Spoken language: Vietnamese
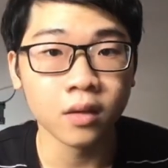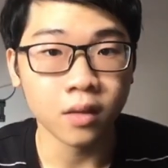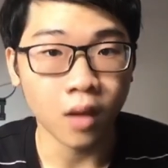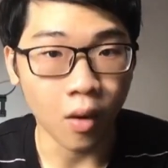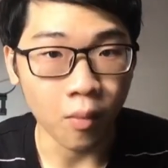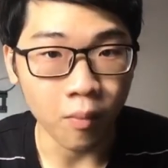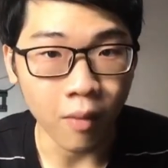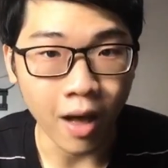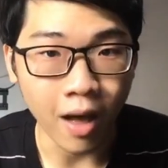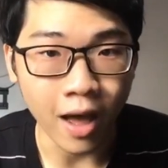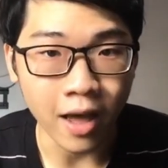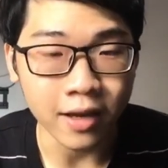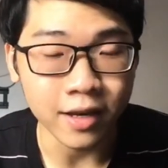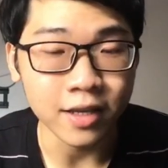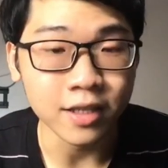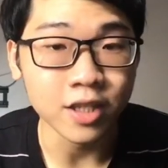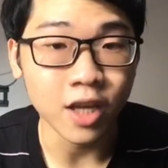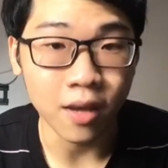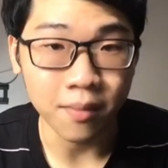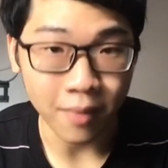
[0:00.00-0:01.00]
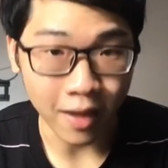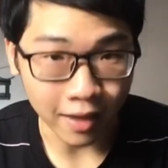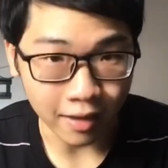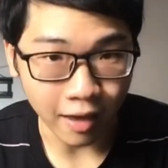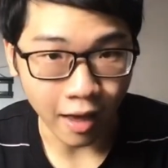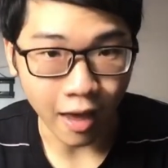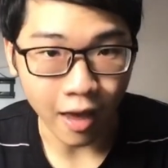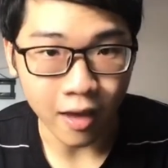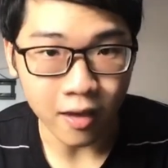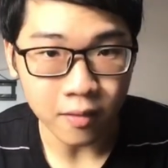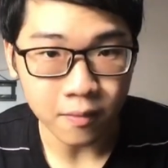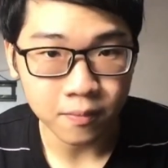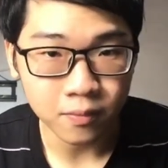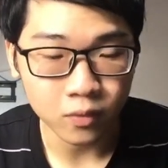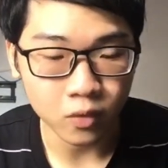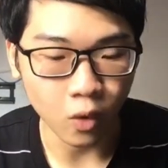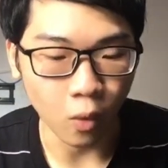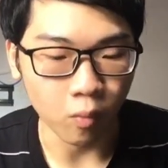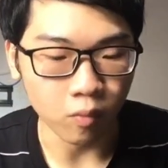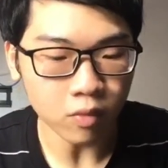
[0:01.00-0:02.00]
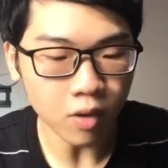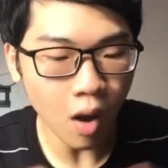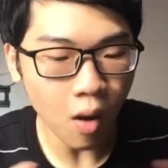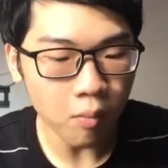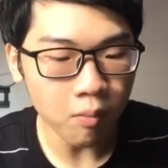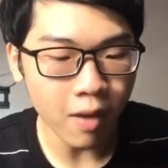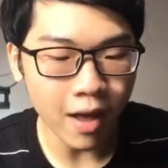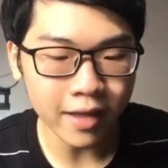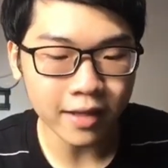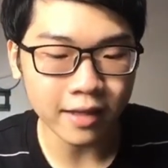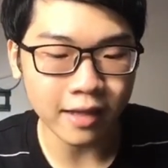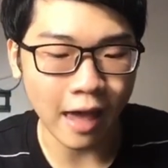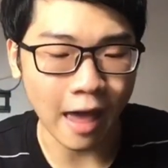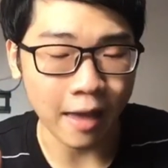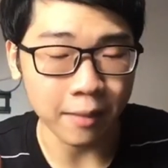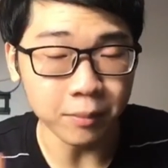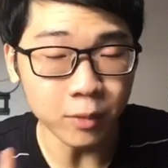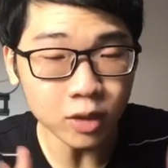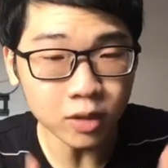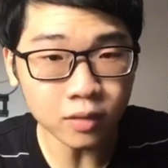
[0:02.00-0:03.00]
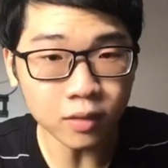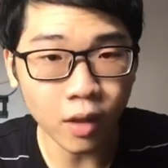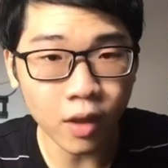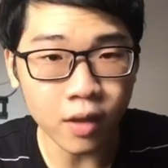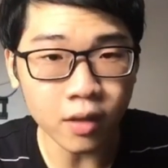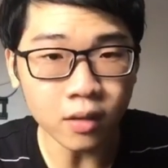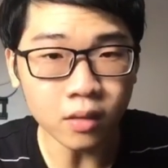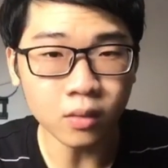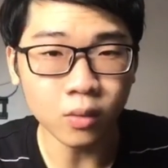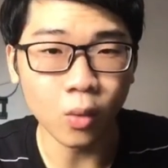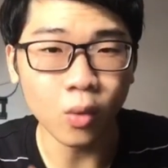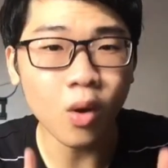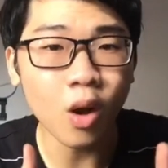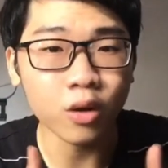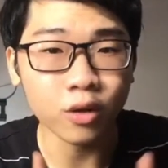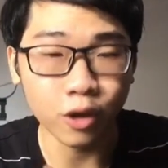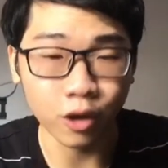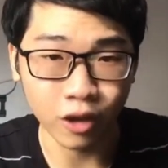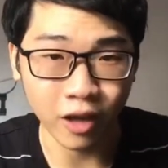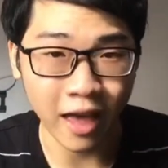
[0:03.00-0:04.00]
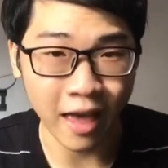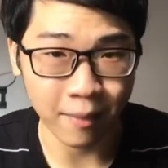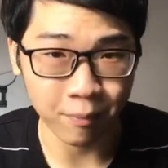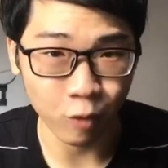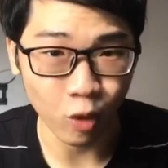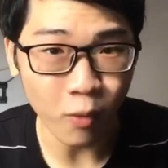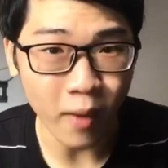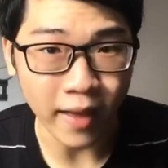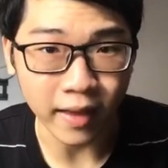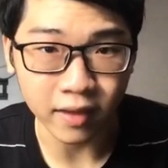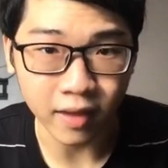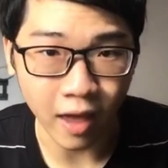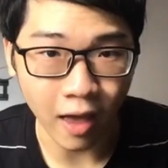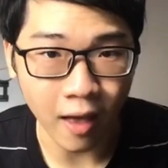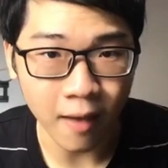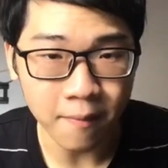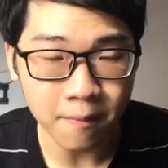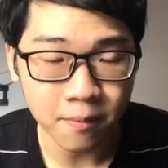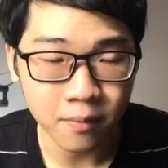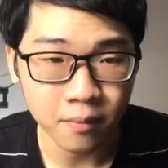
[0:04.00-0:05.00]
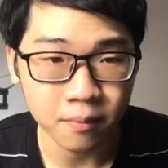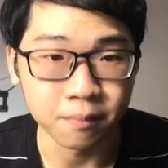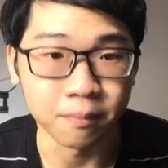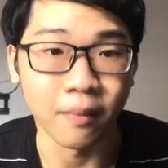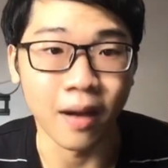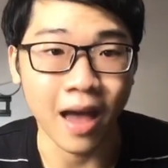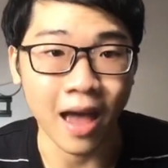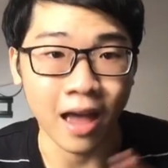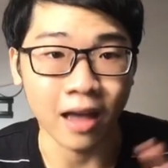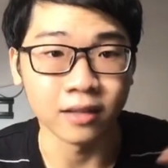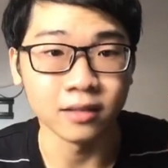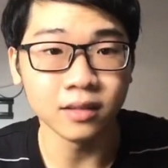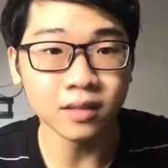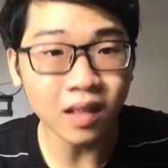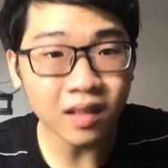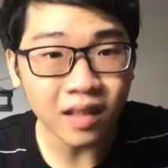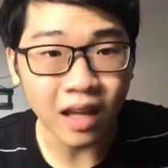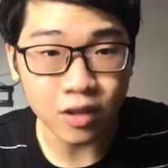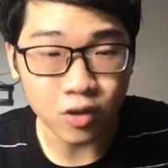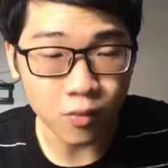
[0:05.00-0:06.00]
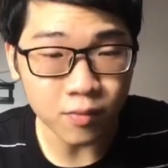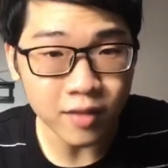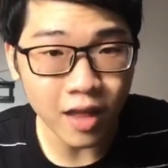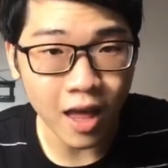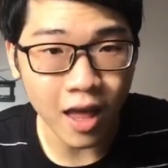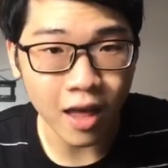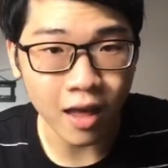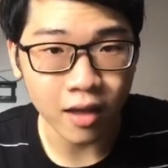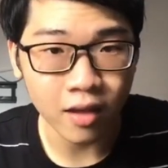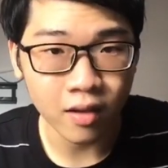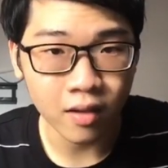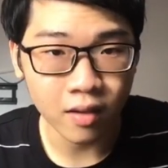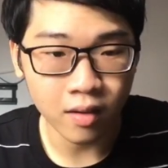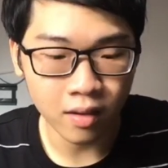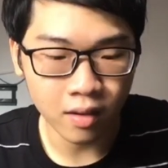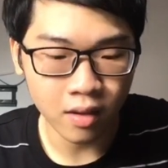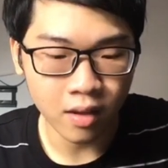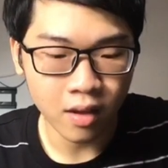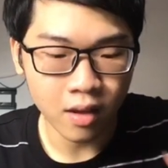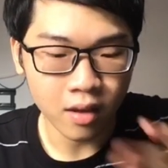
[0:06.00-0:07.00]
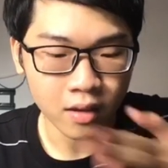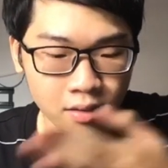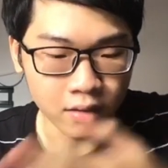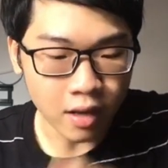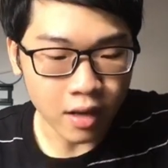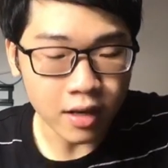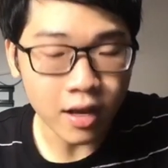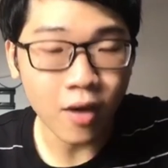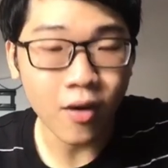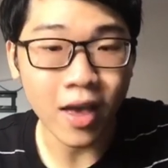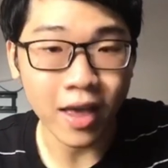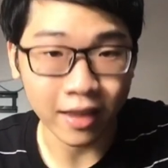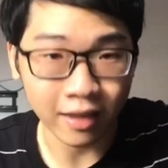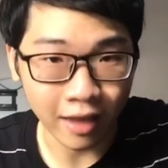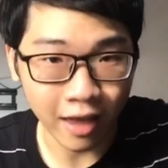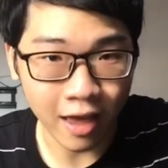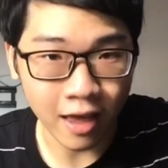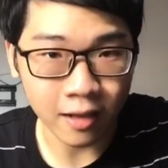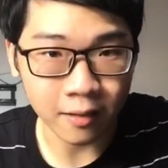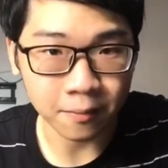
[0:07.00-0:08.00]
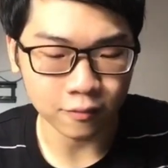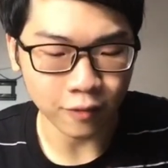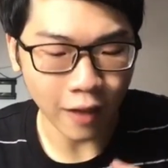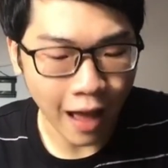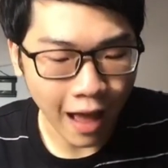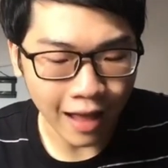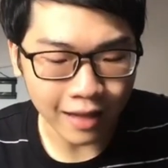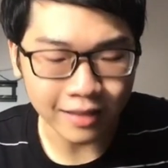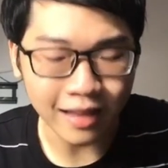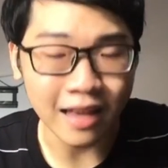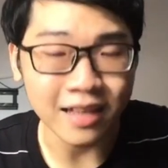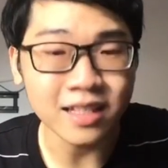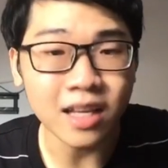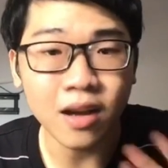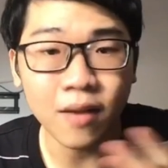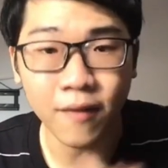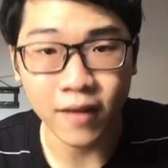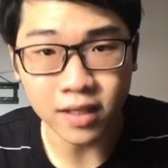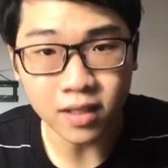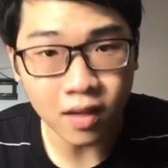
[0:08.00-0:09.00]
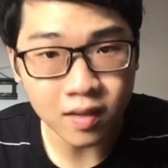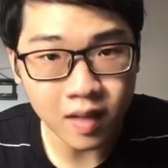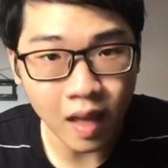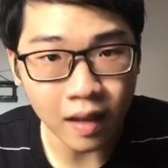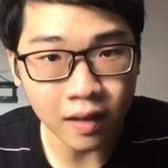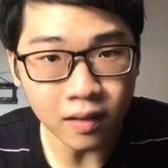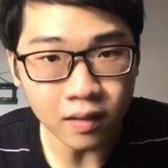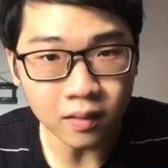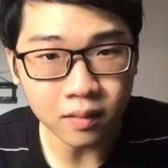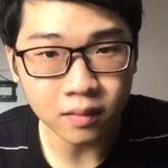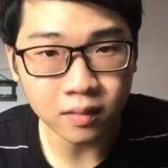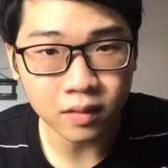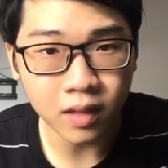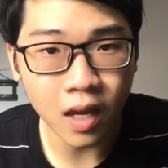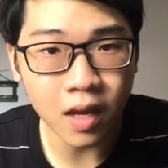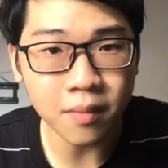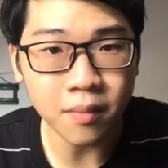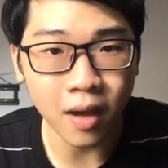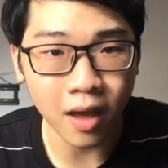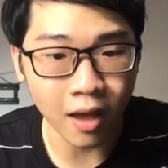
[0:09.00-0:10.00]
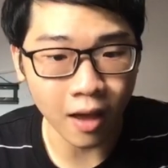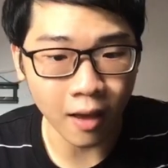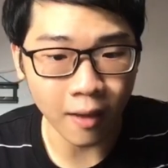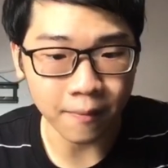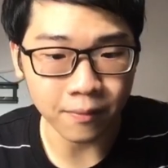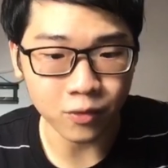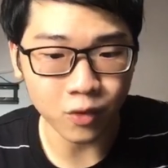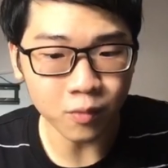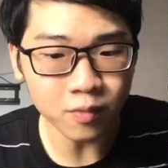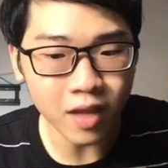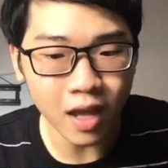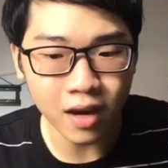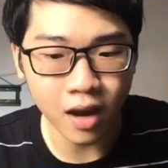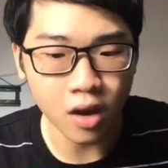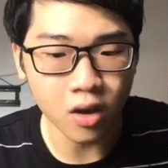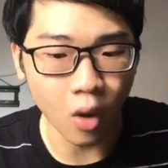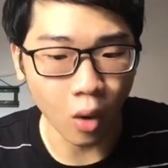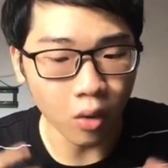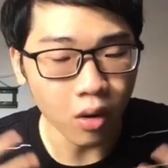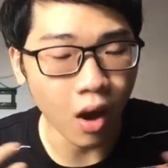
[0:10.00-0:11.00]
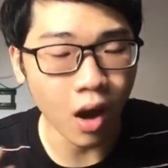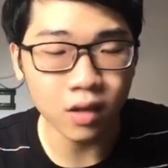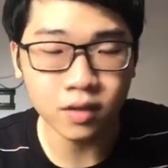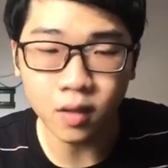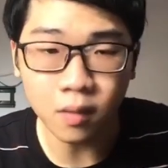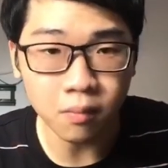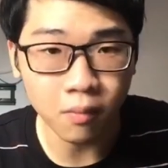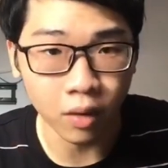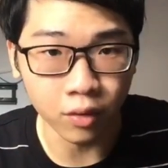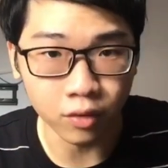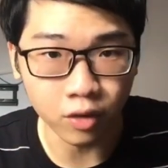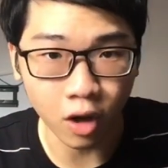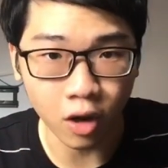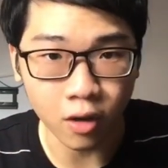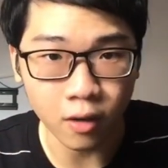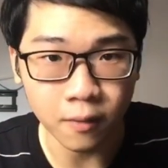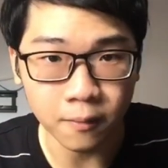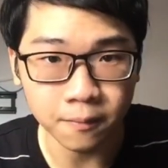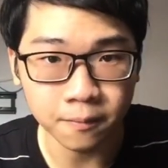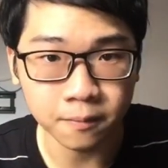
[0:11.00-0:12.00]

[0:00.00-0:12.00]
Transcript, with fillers: không ai đi trên bạn cả cũng không ai cản bước tiến của con đường hẹp của bạn cả mà tất cả chúng ta đi theo hàng ngang và tại sao là phải so sánh khi mà chúng ta đã nỗ lực hết sức mình rồi